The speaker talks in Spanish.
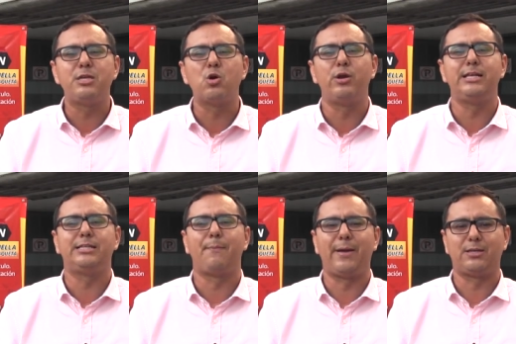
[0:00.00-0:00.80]

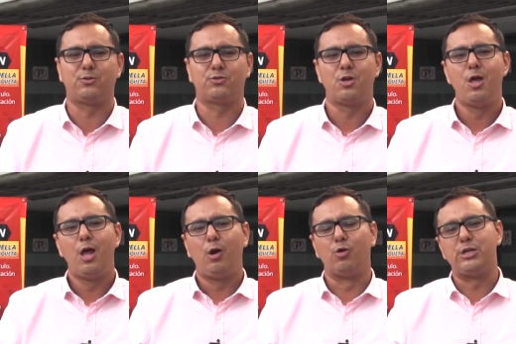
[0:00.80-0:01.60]
millones de pesos.
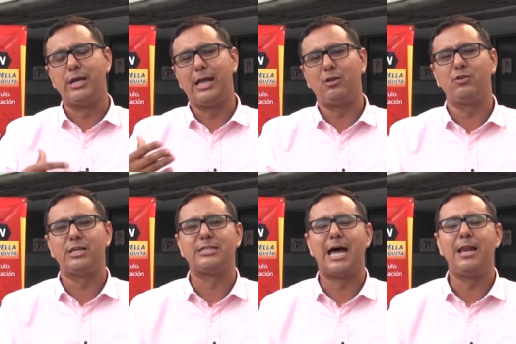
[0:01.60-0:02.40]
Los ingresos
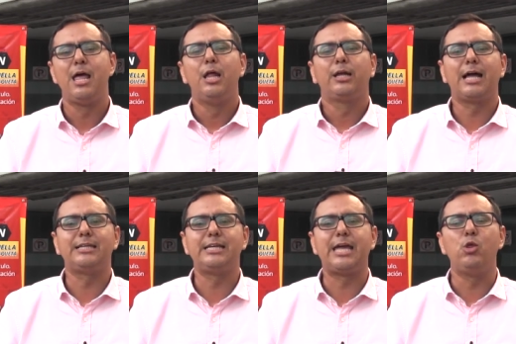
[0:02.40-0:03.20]
están
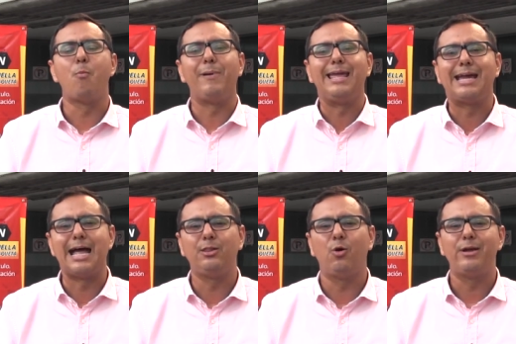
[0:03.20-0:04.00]
casi que
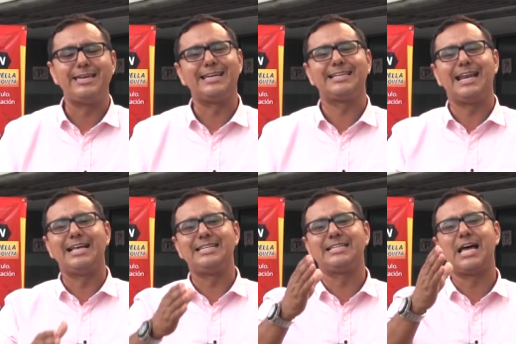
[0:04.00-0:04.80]
duplicando y es
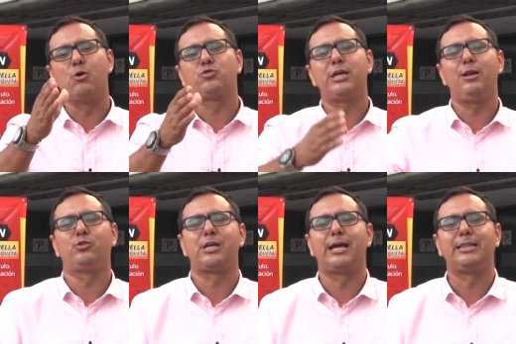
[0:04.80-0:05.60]
gracias a ustedes
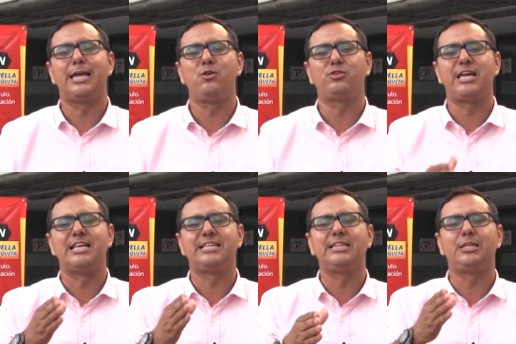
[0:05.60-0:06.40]
los caqueteños que
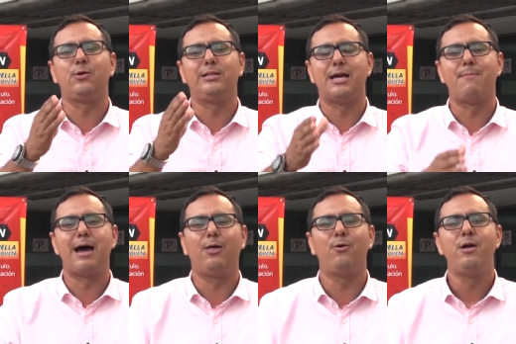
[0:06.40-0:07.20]
han sentido el
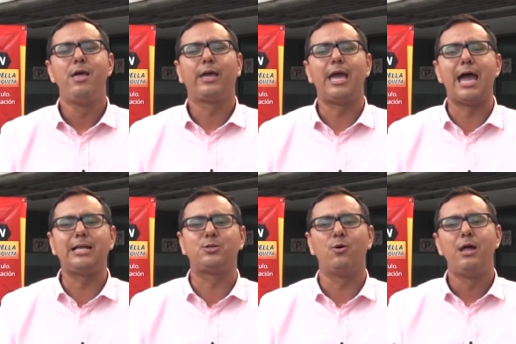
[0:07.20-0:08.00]
llamado que
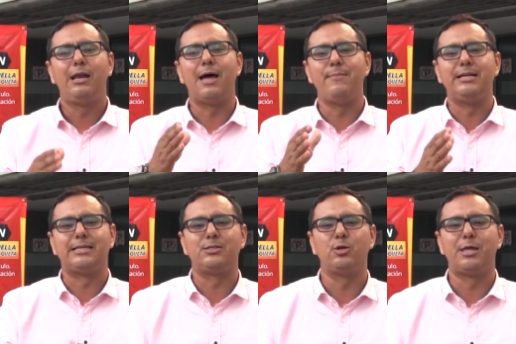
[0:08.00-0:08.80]
ha hecho la
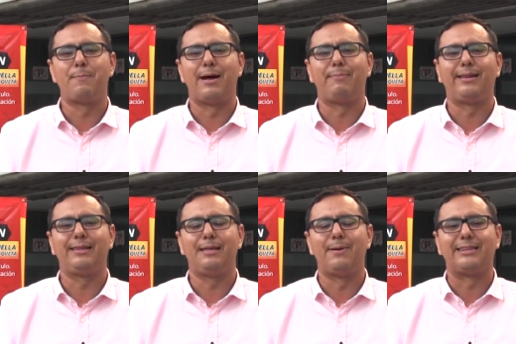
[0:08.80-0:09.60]
administración
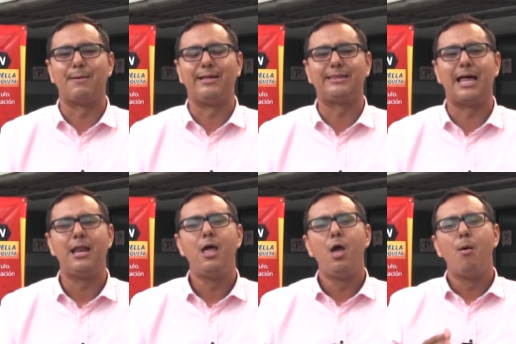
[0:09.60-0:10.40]
departamental.
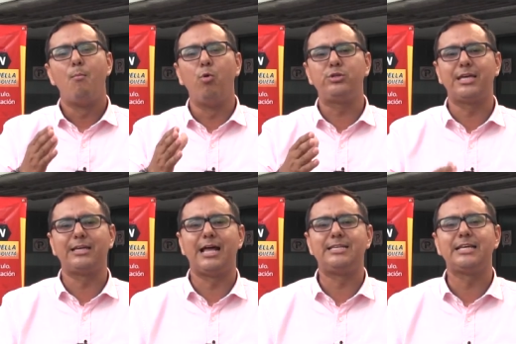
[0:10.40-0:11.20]
Muchas
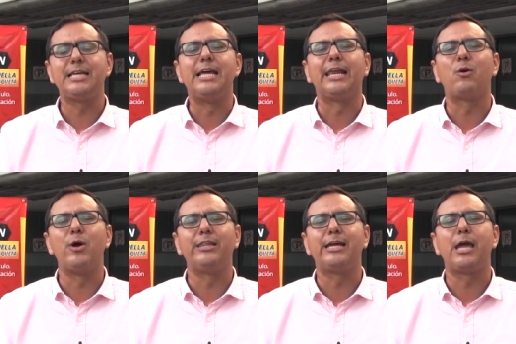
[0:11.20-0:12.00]
gracias y
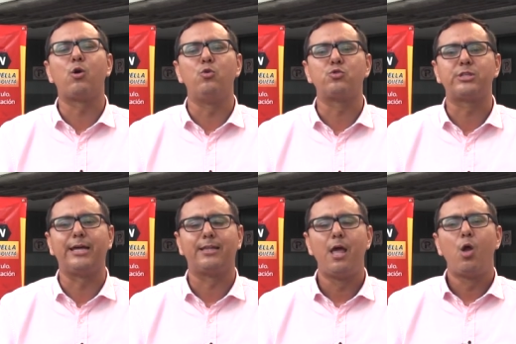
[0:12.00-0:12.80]
recuerden que con
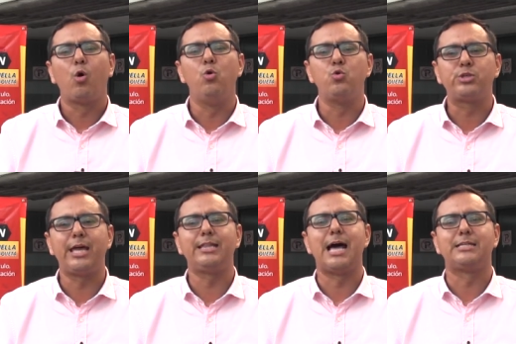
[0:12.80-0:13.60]
usted con
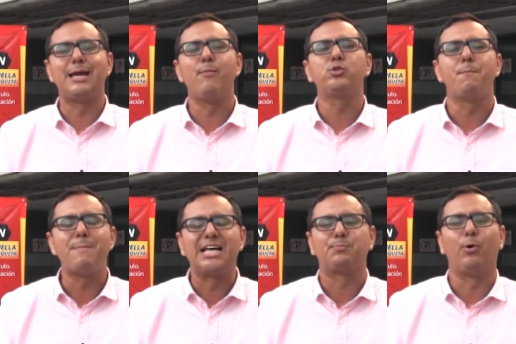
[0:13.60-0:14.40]
usted hacemos
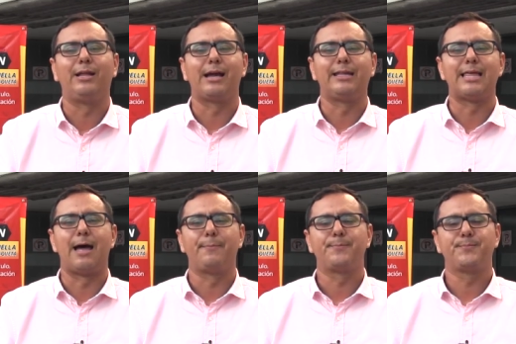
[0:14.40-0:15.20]
más por el Jaquetá.